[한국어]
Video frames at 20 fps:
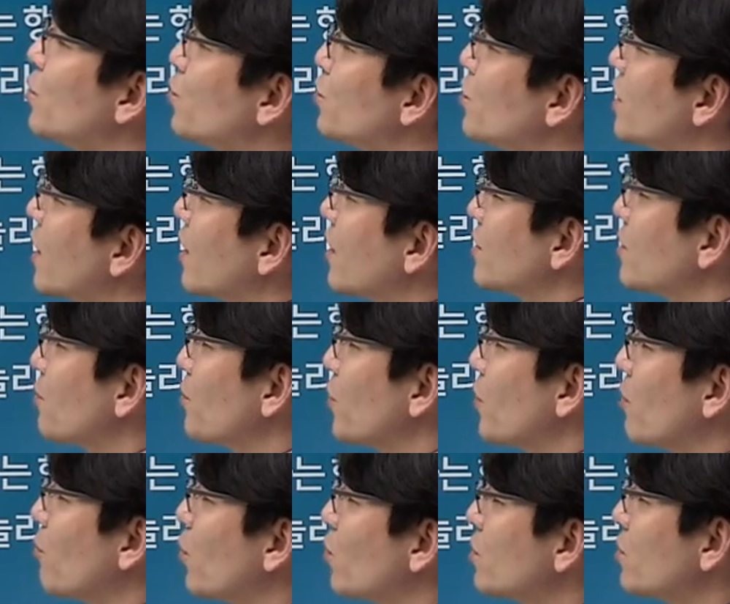유지하기 위해서
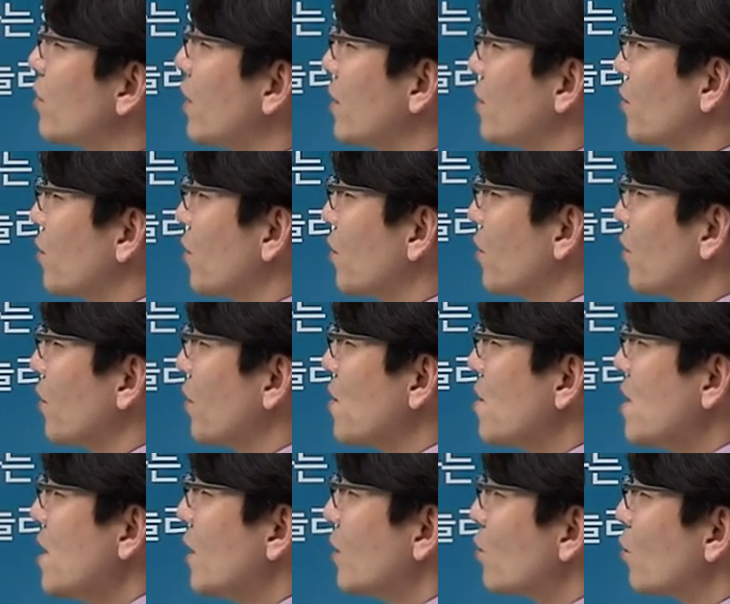필요한 모든 활동
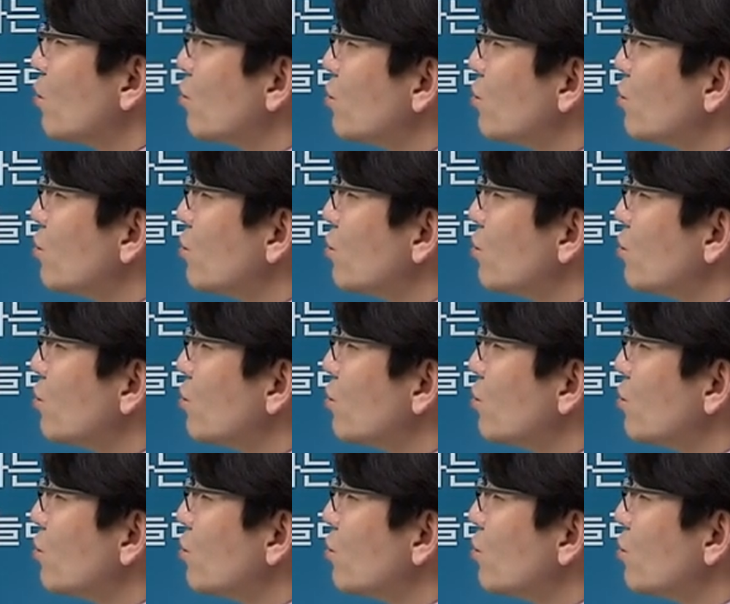또